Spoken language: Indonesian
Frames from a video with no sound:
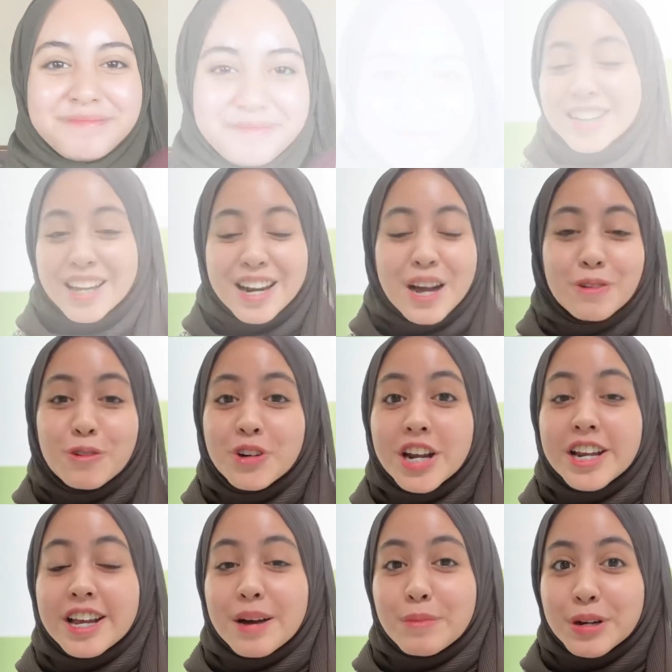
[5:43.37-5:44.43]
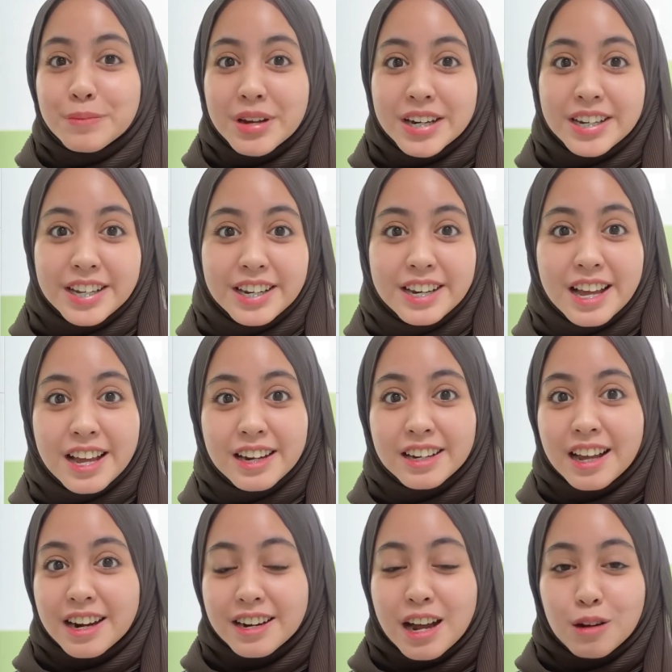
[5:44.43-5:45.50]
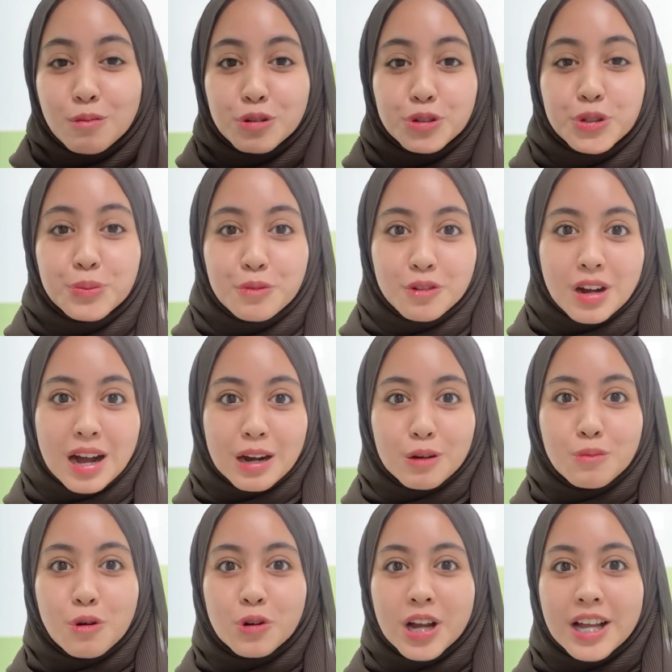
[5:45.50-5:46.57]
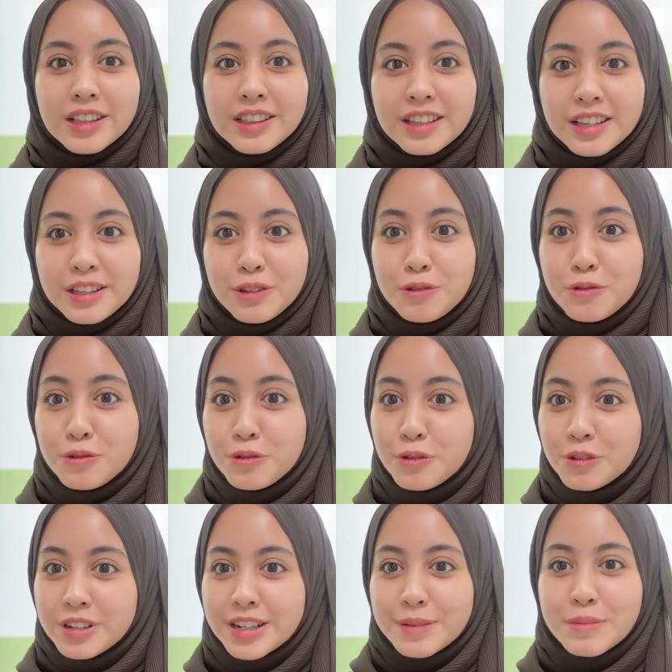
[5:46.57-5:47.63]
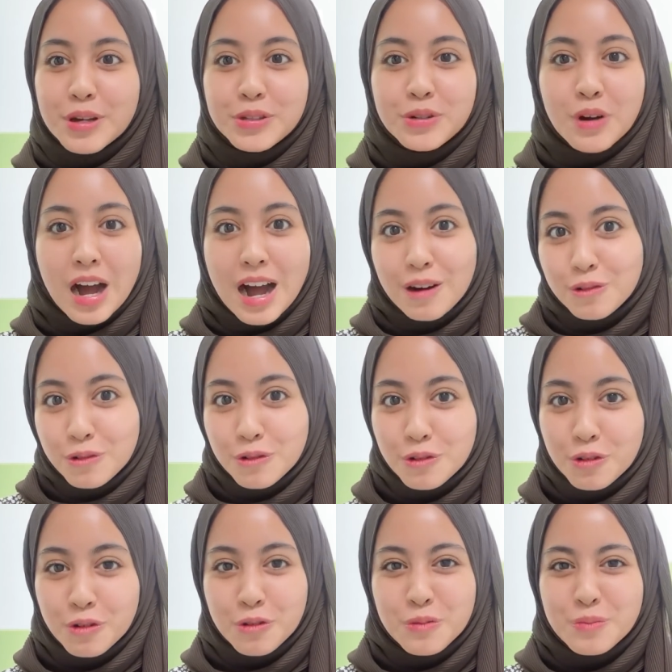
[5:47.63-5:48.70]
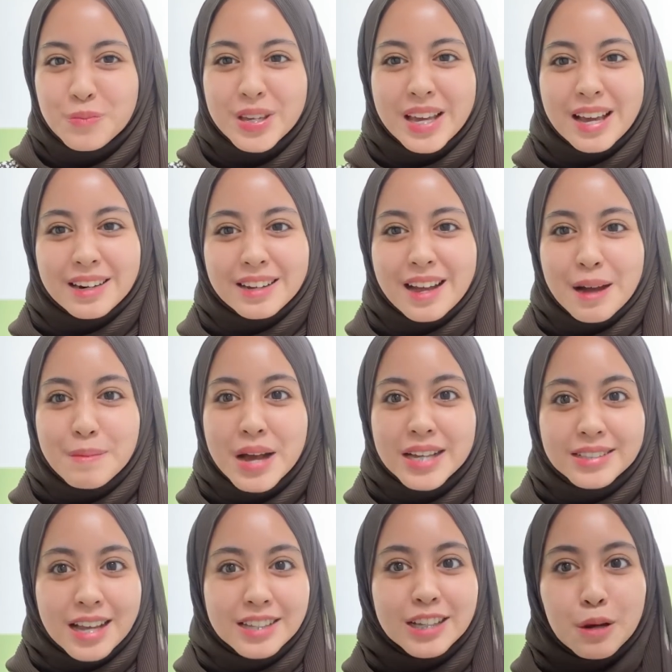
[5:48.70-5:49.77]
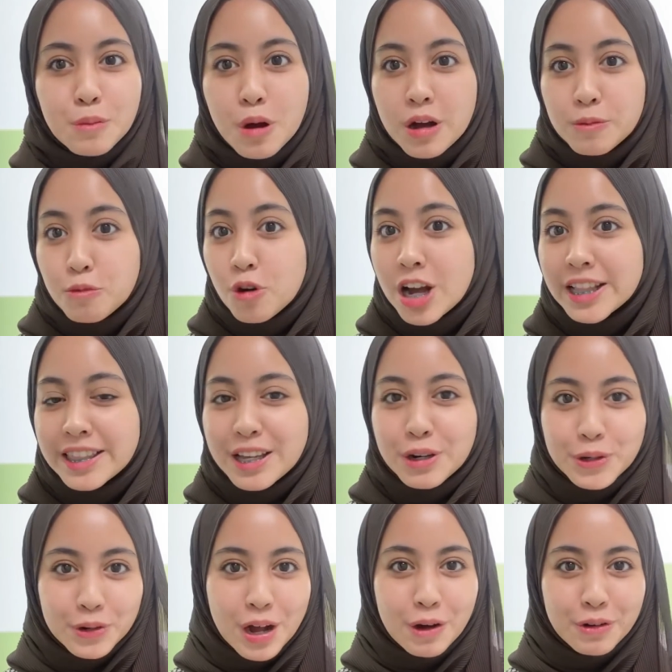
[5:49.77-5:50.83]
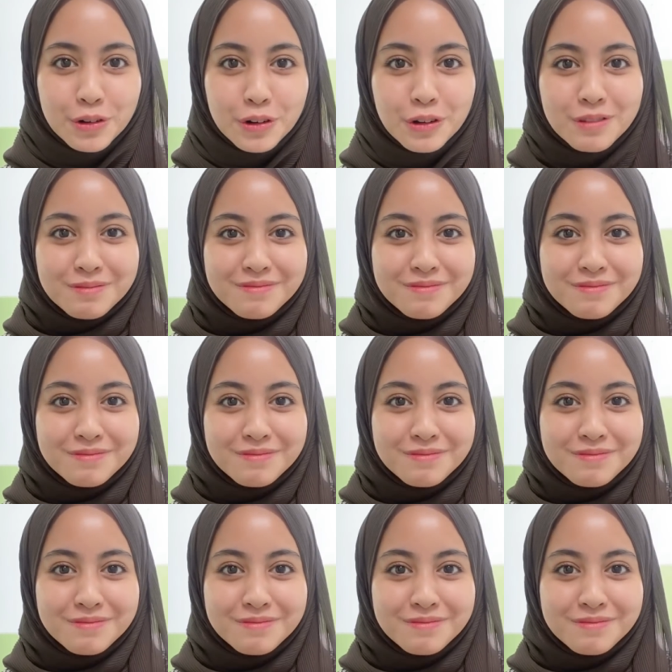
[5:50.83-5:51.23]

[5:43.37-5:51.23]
karena aku udah di kamar mandi dan karena aku mau cuci muka aku mau ganti dulu nih baju aku biar nggak basah sama mau ganti kerudung aku dulu